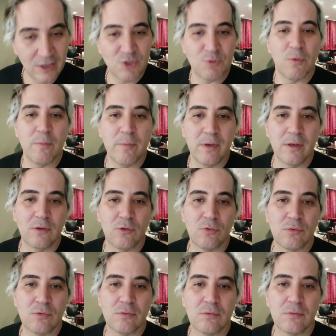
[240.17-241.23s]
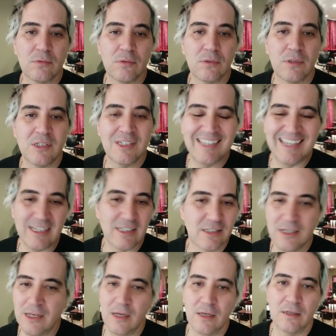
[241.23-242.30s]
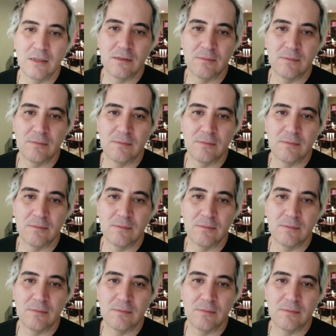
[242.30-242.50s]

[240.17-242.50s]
esse momento esquecer